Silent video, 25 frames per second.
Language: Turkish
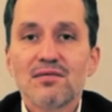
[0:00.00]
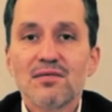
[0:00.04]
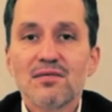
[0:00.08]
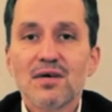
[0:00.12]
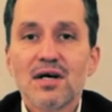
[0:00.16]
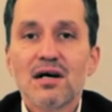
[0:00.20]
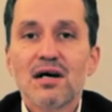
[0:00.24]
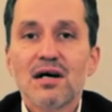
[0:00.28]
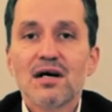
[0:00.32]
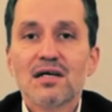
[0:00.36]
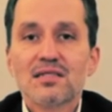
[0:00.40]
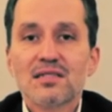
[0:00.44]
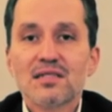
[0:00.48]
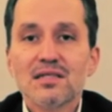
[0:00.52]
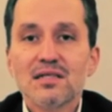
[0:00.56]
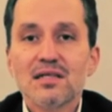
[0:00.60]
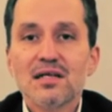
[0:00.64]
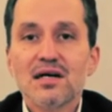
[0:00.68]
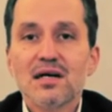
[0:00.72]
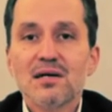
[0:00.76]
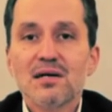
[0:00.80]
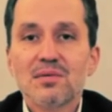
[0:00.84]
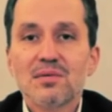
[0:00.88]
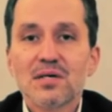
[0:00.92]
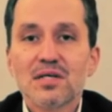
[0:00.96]
ve
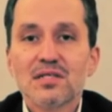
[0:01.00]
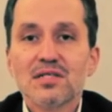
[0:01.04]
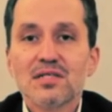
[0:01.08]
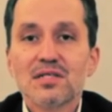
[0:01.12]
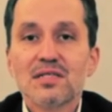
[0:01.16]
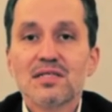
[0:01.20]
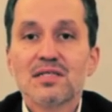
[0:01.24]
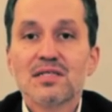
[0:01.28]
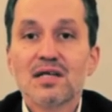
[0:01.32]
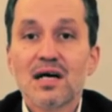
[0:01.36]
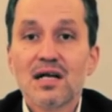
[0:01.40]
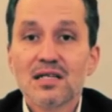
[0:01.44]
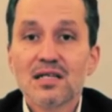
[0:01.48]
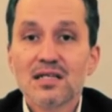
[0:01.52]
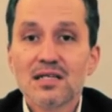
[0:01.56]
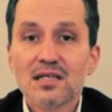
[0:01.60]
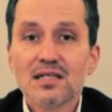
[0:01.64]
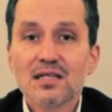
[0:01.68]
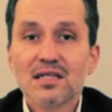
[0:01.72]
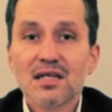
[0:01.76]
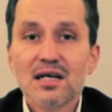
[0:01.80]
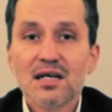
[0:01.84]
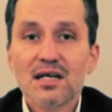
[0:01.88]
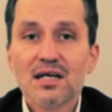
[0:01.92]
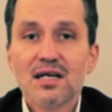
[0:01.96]
asıl amacı
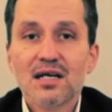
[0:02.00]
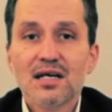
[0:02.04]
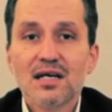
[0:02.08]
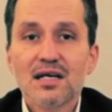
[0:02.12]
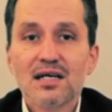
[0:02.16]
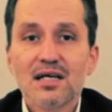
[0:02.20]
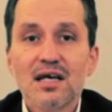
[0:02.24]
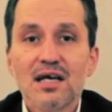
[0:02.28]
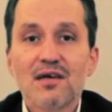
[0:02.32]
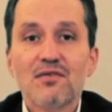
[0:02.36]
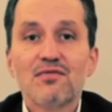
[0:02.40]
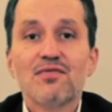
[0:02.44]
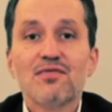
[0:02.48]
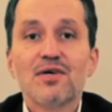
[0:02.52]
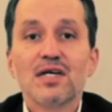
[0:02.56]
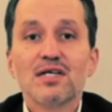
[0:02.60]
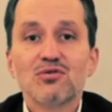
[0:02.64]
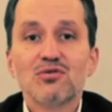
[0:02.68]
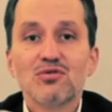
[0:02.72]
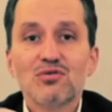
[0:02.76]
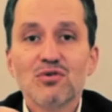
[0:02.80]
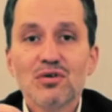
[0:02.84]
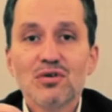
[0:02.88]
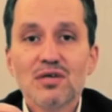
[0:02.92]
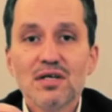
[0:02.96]
salgınlarla,
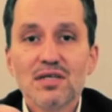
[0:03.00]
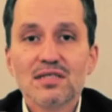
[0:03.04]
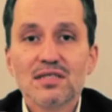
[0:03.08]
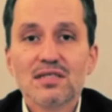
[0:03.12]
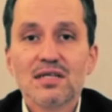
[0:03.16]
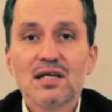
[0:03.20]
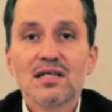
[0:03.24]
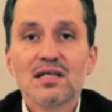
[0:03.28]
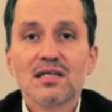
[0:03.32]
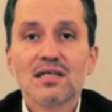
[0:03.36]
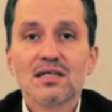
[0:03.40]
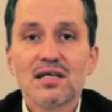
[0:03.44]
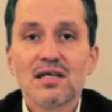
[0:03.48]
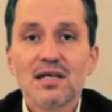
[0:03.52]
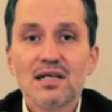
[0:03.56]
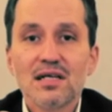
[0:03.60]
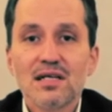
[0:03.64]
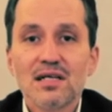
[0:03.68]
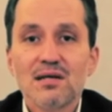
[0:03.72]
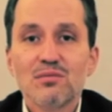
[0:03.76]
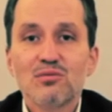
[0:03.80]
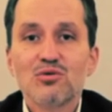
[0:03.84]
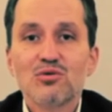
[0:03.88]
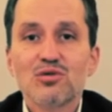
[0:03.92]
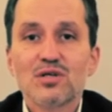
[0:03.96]
enfeksiyon
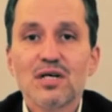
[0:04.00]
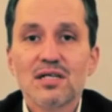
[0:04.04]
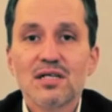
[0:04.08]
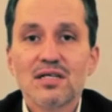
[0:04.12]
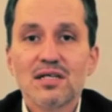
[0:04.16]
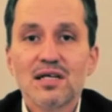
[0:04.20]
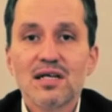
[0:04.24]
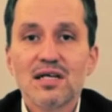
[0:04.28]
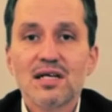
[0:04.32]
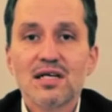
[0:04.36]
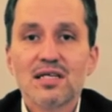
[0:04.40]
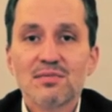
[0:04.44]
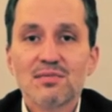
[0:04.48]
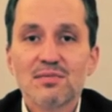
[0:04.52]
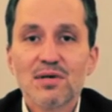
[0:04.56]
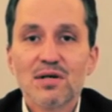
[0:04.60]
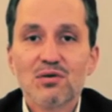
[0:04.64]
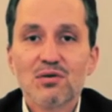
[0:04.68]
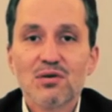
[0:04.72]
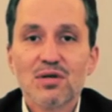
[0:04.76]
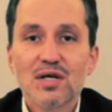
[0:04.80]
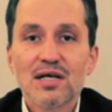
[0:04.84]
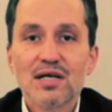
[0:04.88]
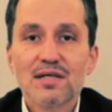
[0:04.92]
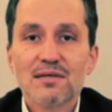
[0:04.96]
hastalıklarıyla mücadele
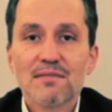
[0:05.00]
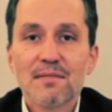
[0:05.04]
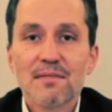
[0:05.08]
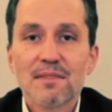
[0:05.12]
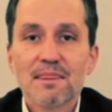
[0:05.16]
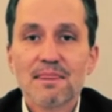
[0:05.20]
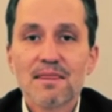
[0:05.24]
etmek olan